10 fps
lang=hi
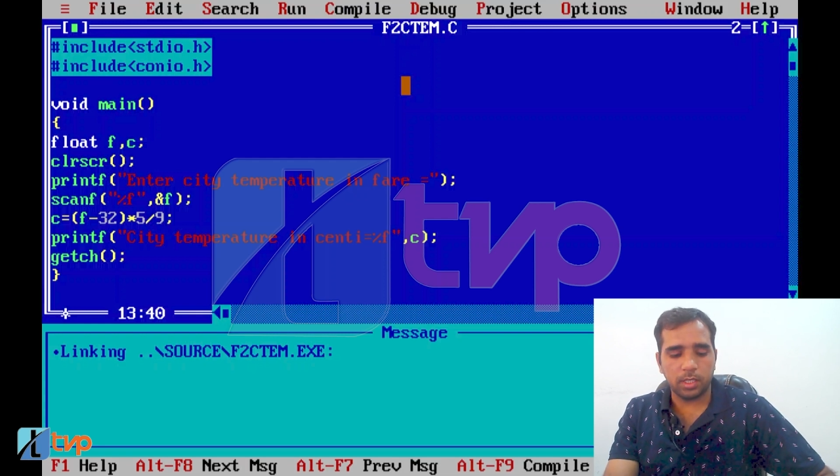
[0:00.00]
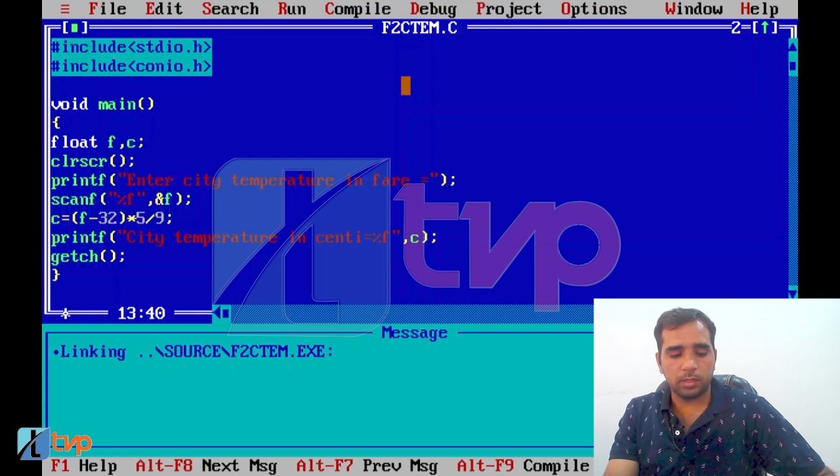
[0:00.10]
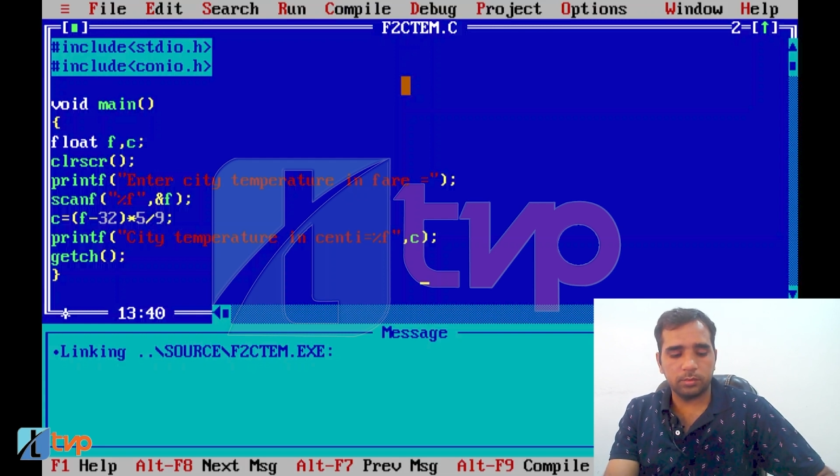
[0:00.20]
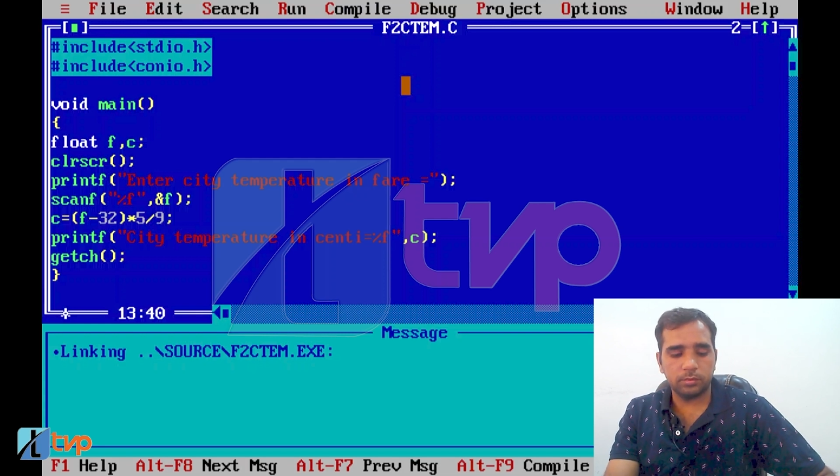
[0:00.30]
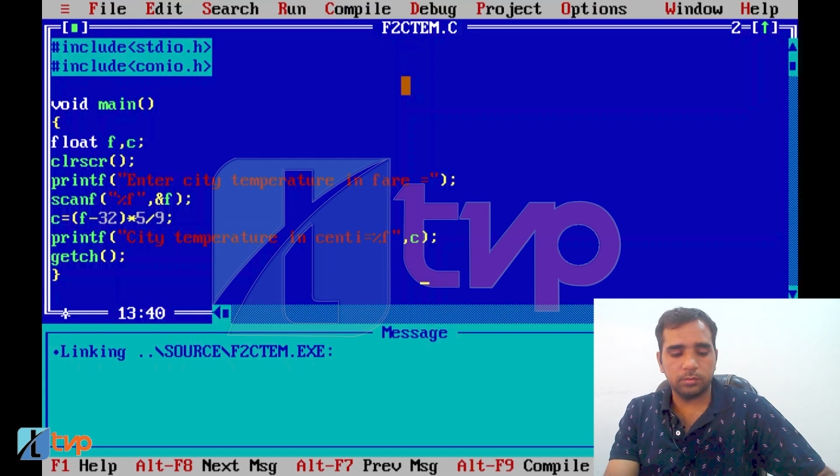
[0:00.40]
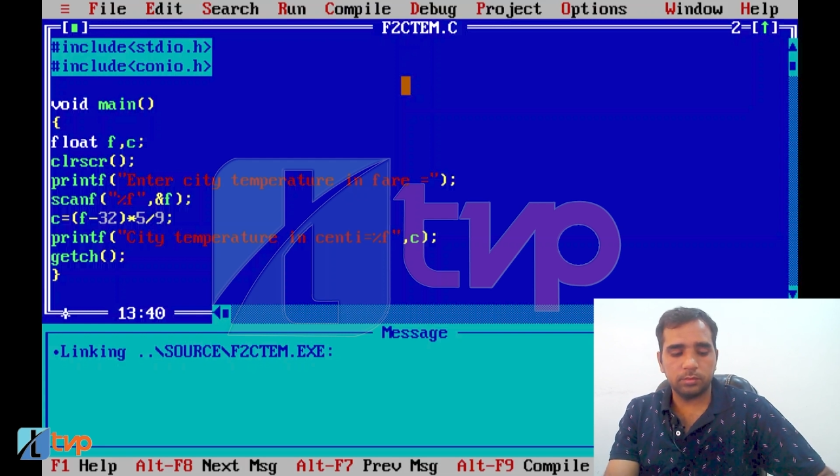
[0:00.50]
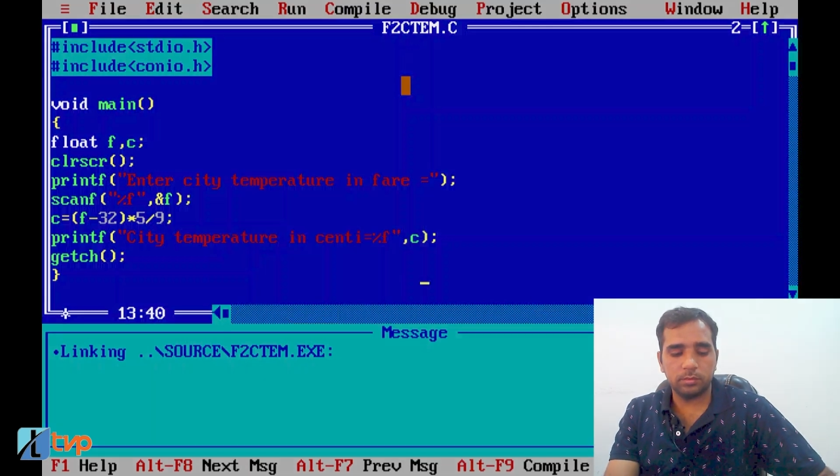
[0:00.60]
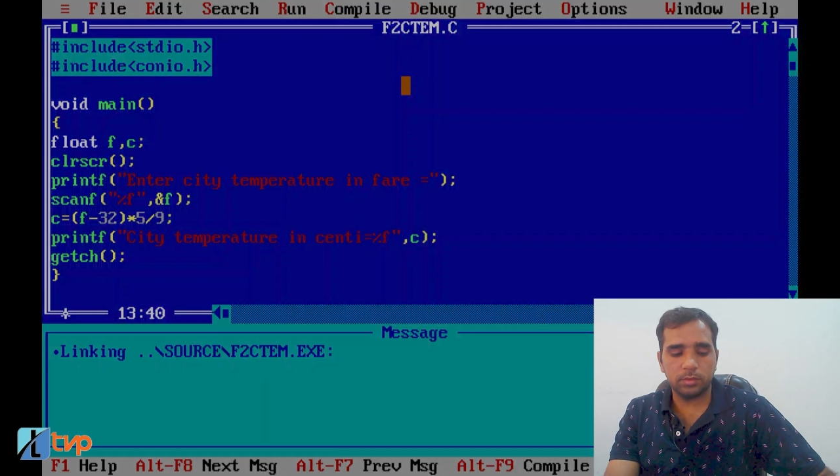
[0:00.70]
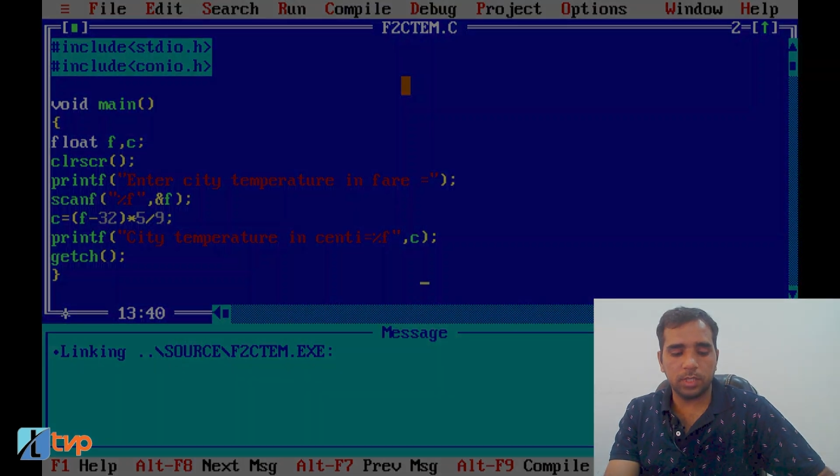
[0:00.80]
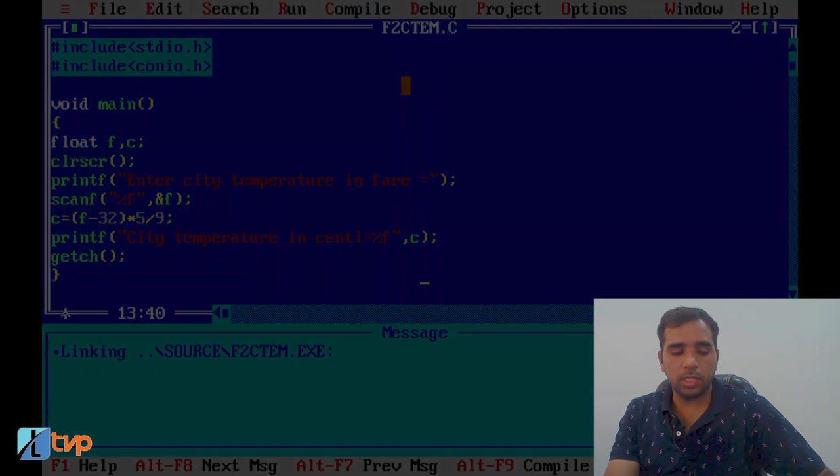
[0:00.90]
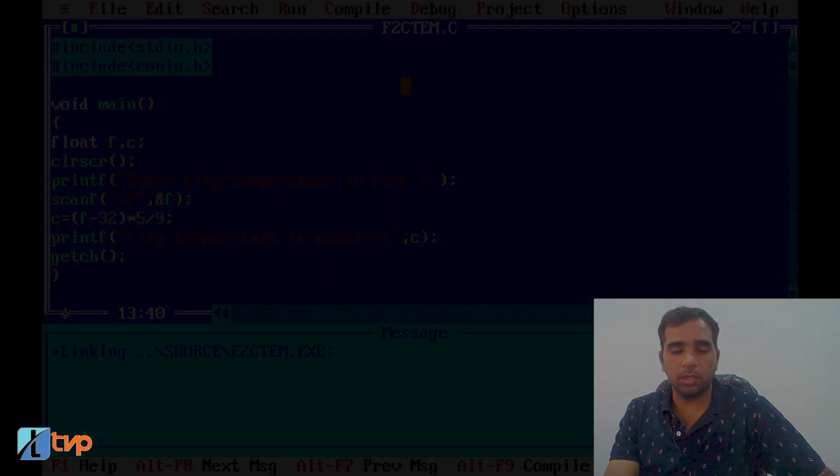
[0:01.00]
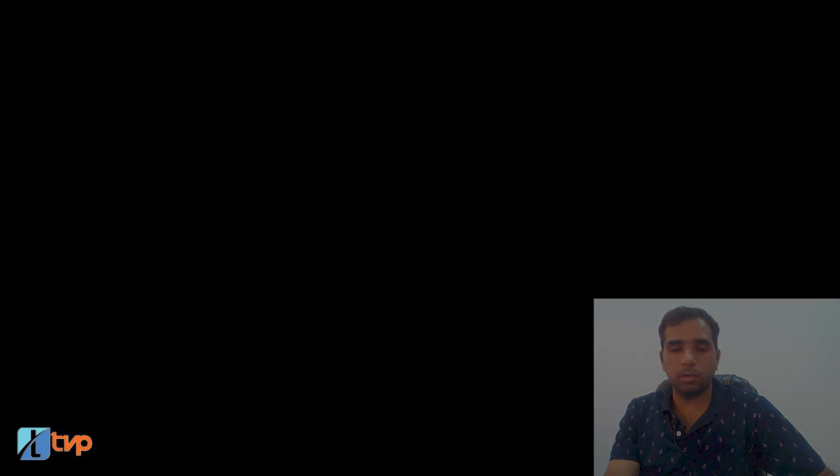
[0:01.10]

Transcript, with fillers: का थैंक